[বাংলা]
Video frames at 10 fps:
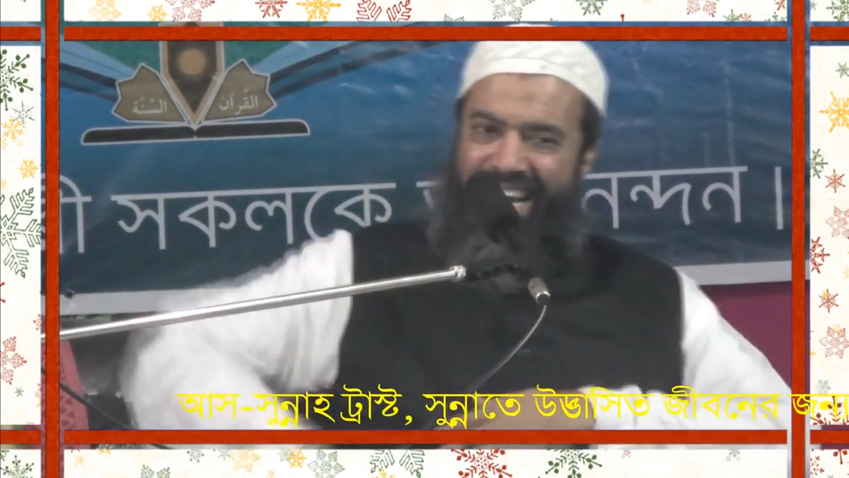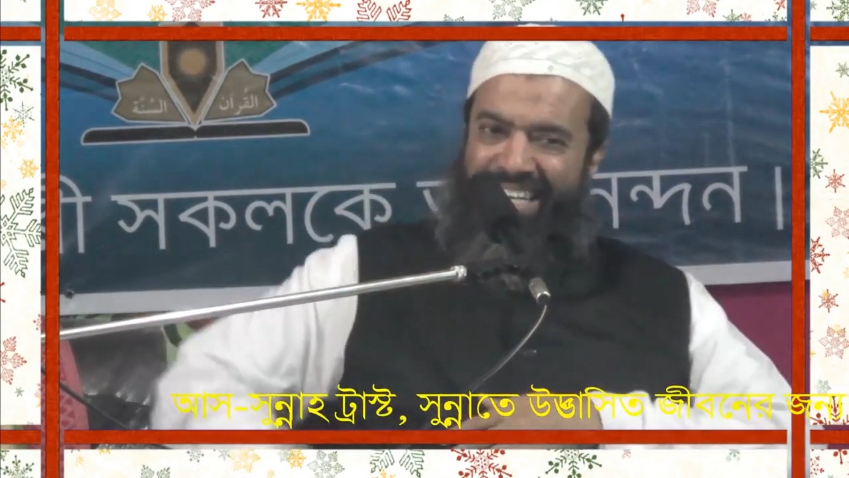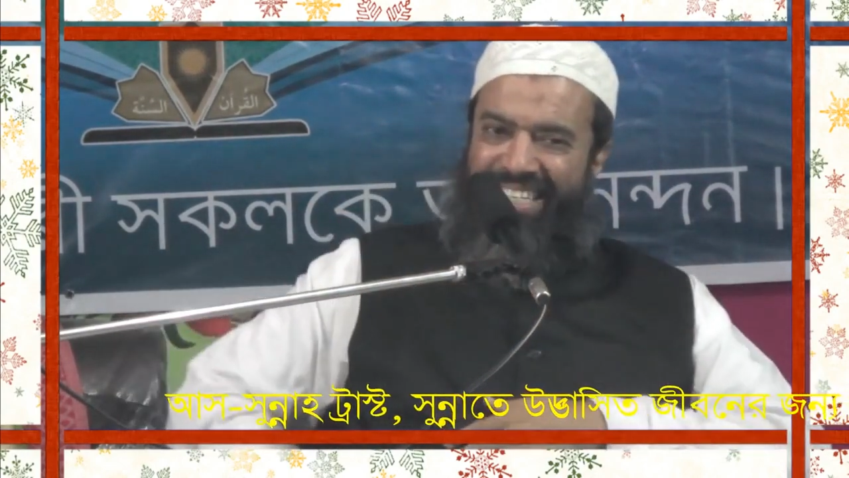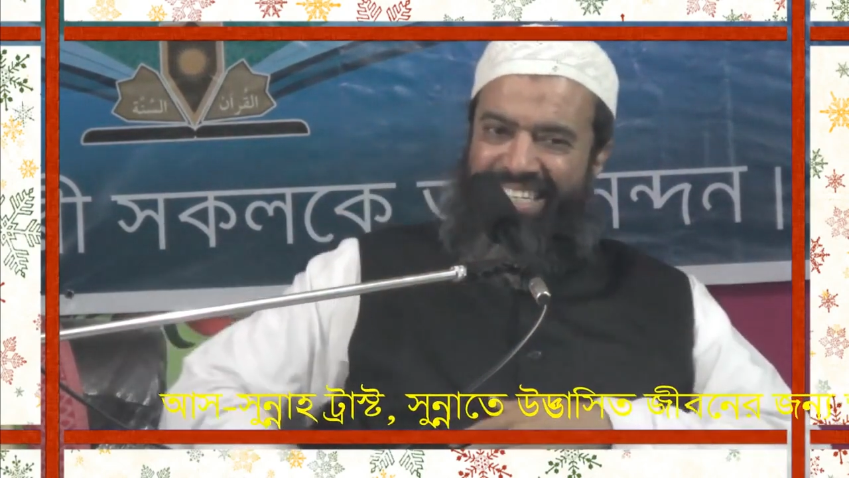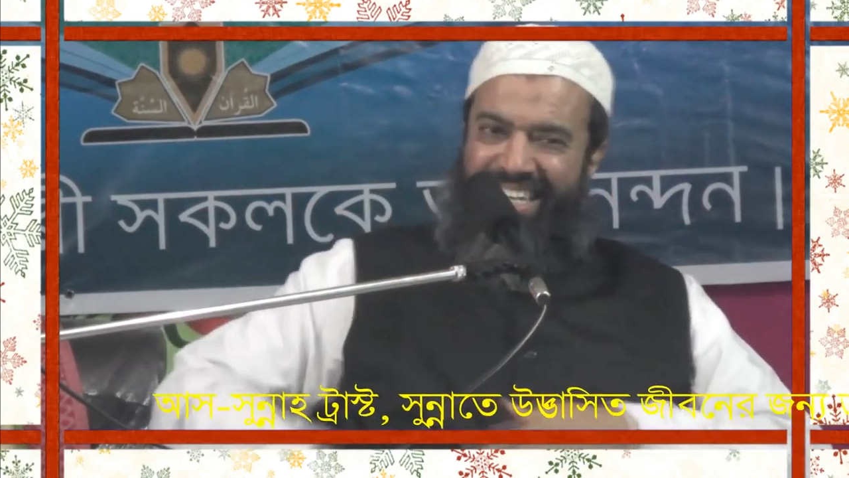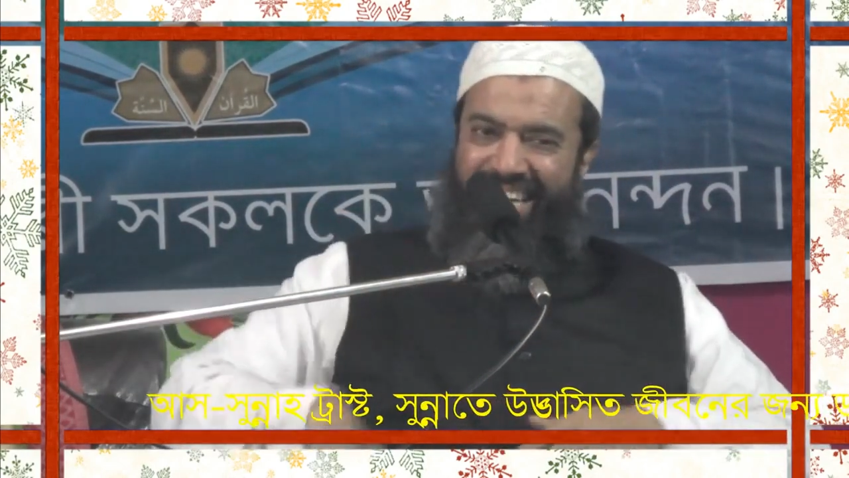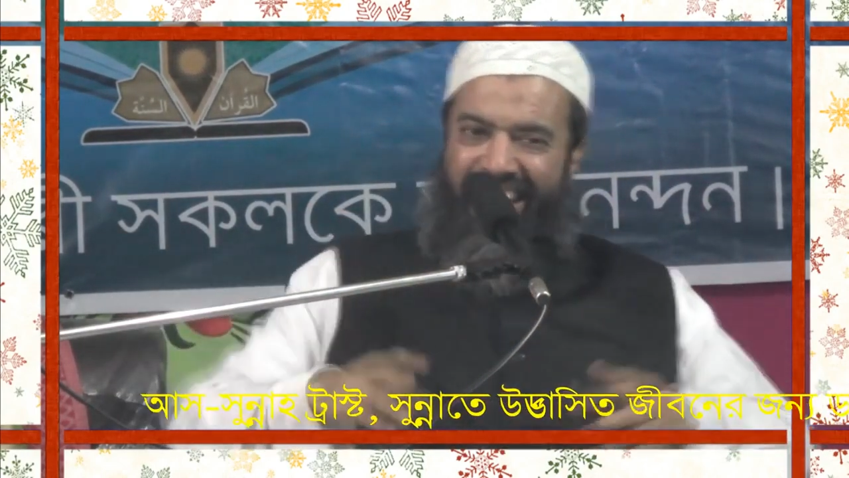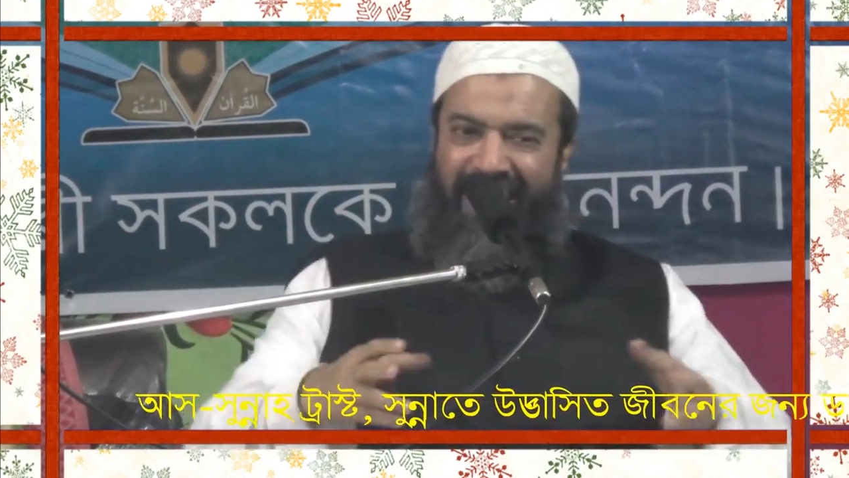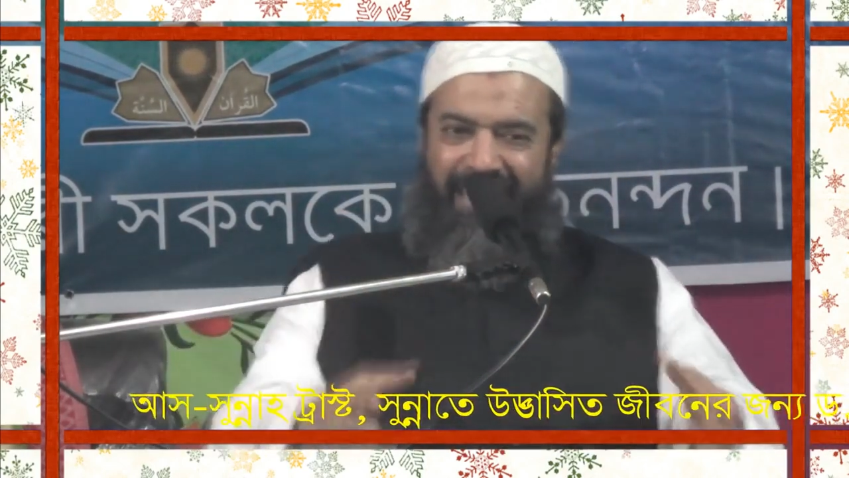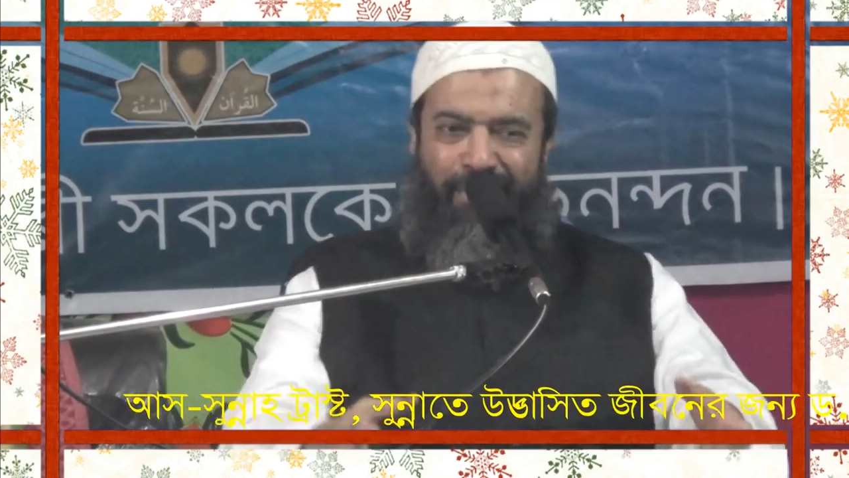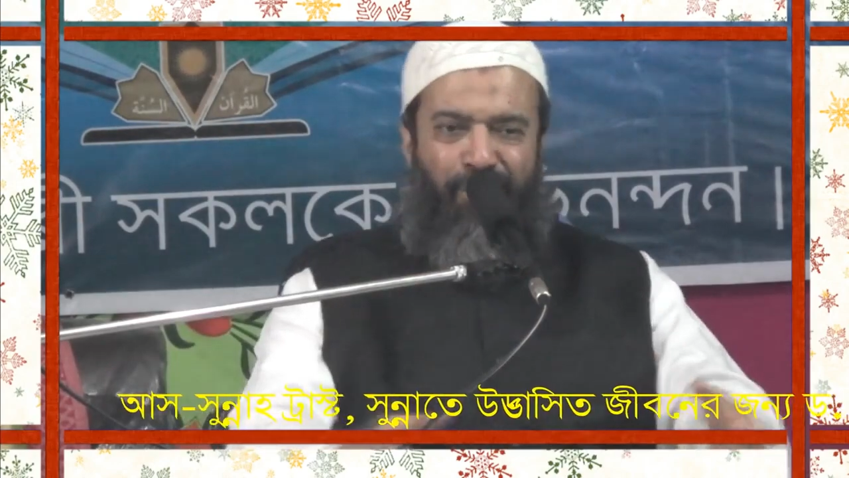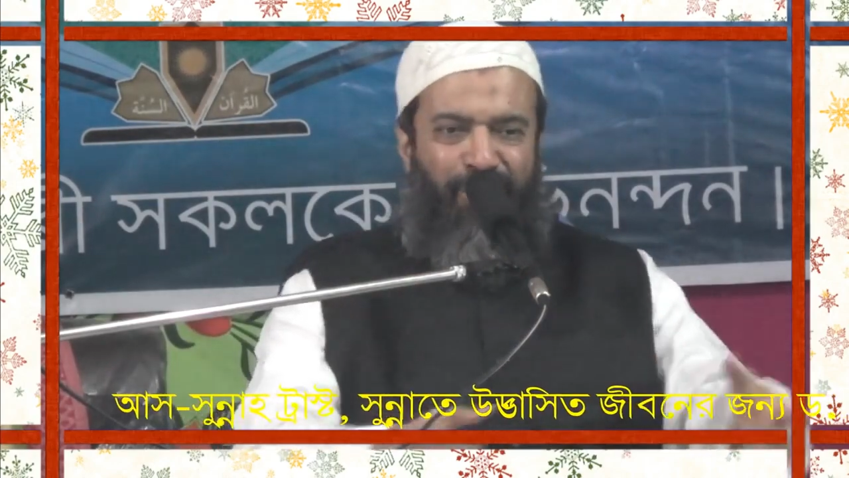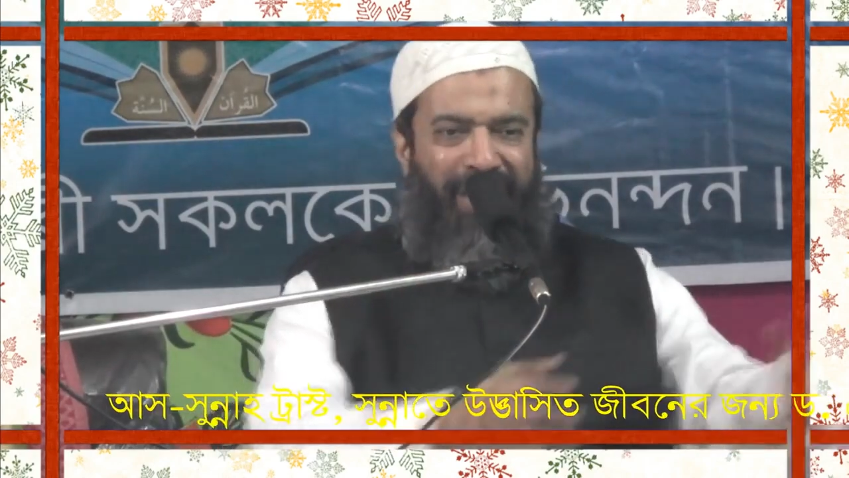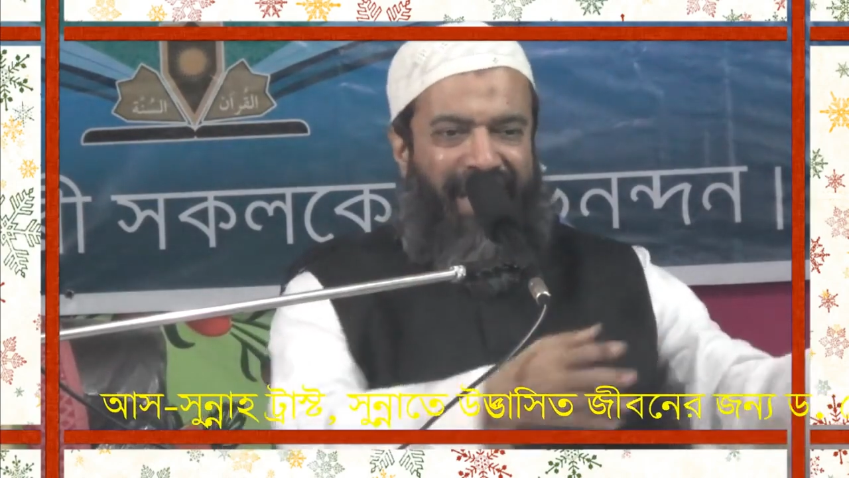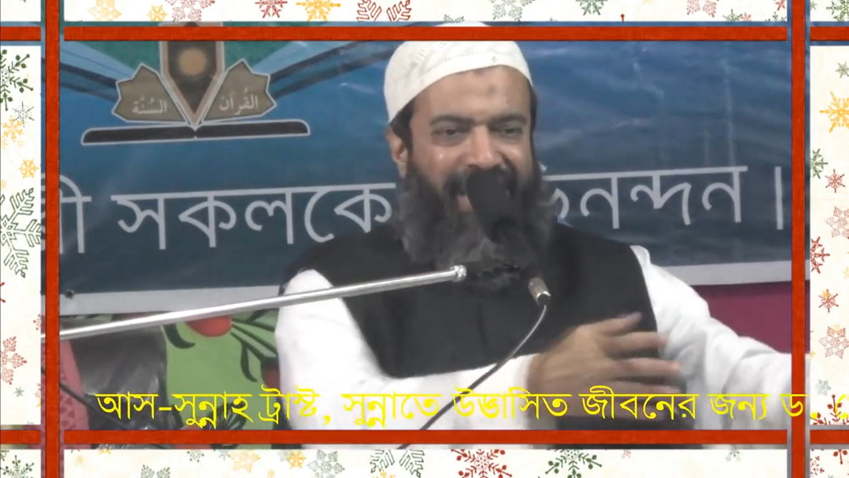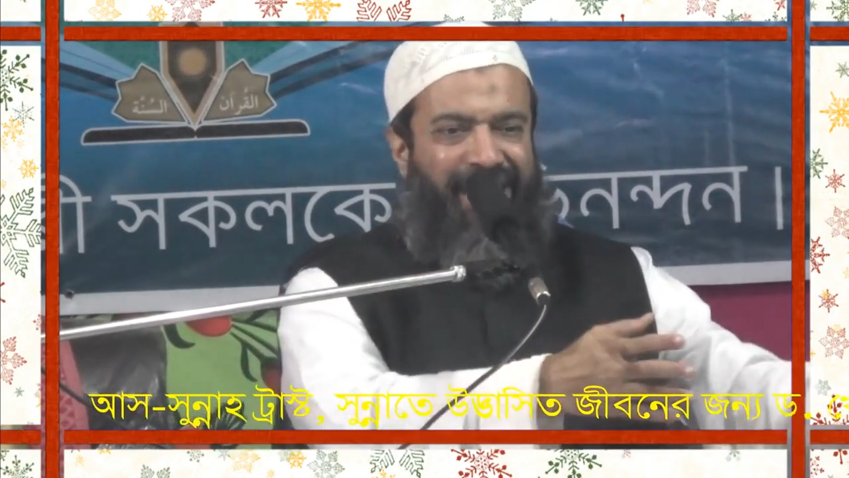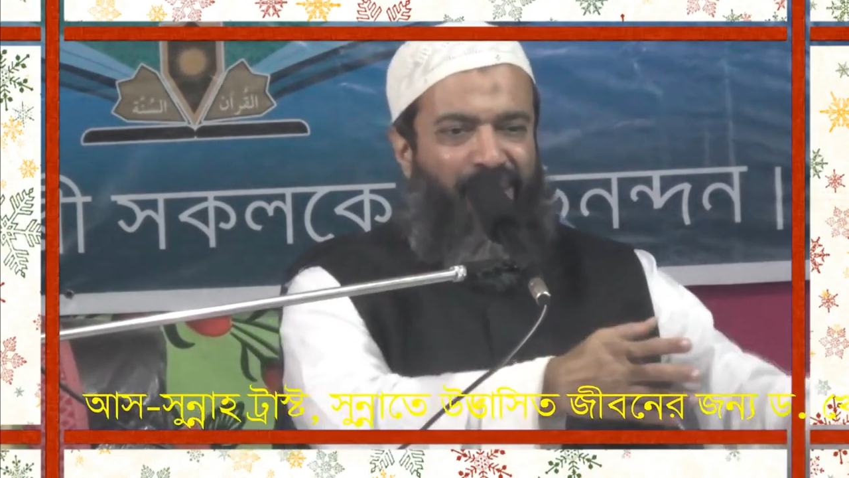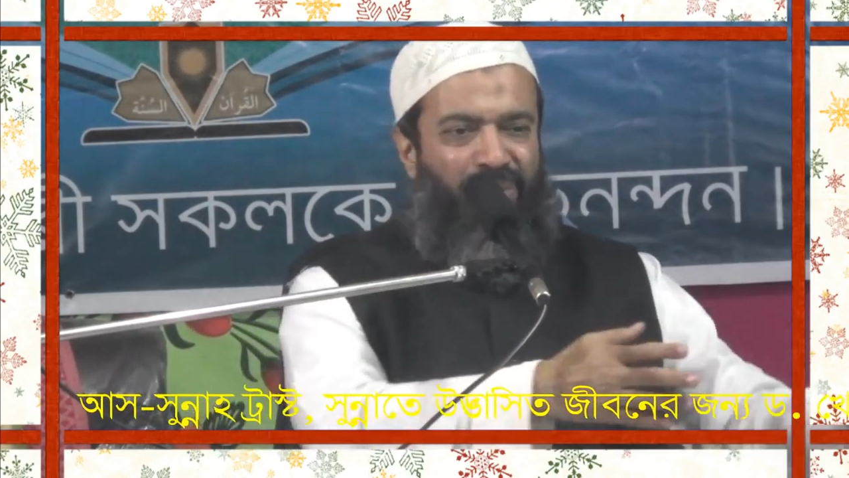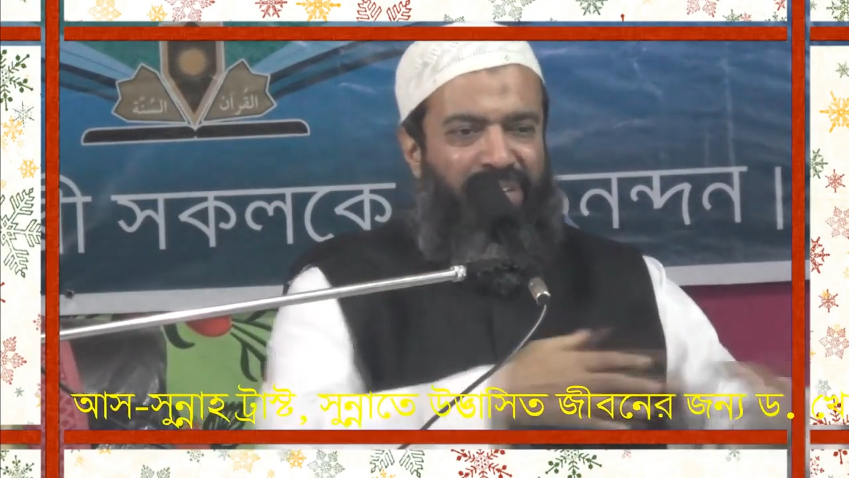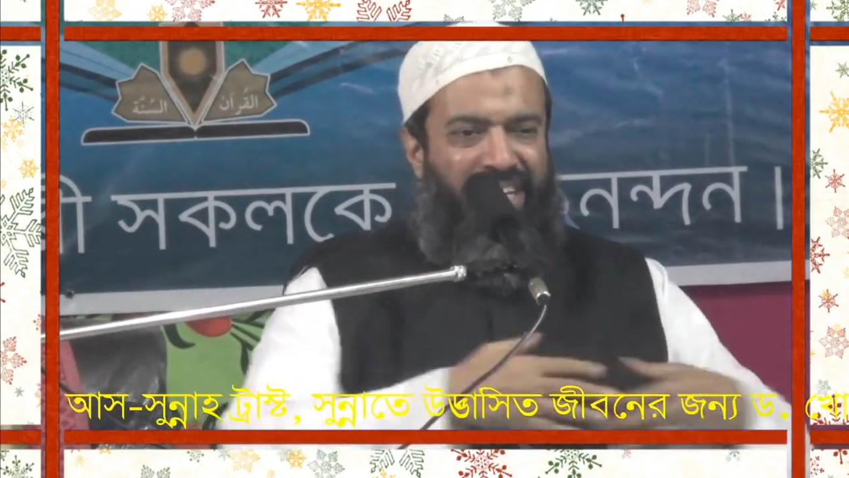এক হাজার টাকা একটা মুরগি একটা
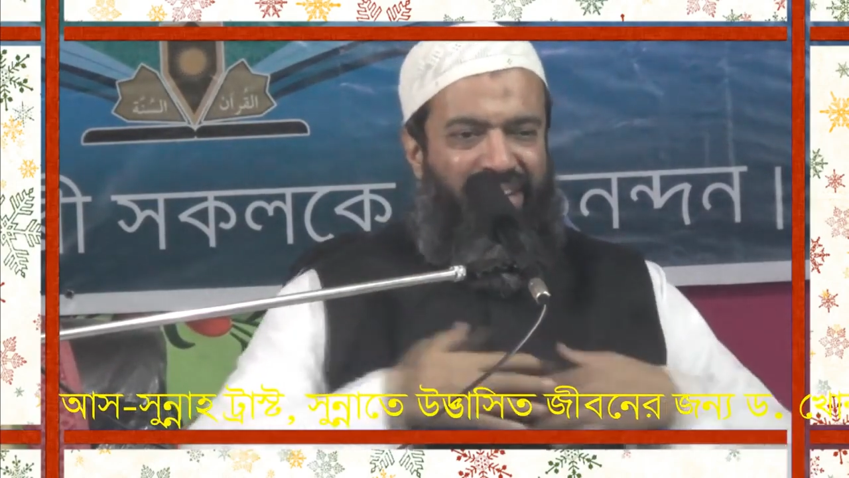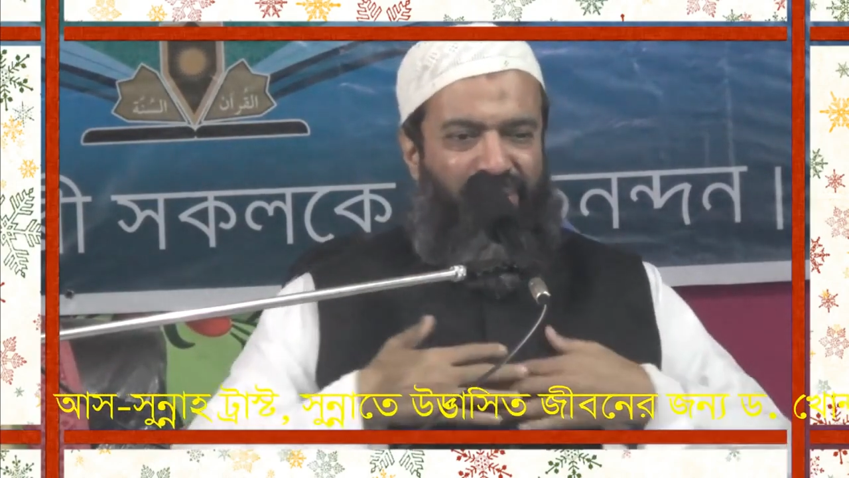ছাগল নিয়ে কি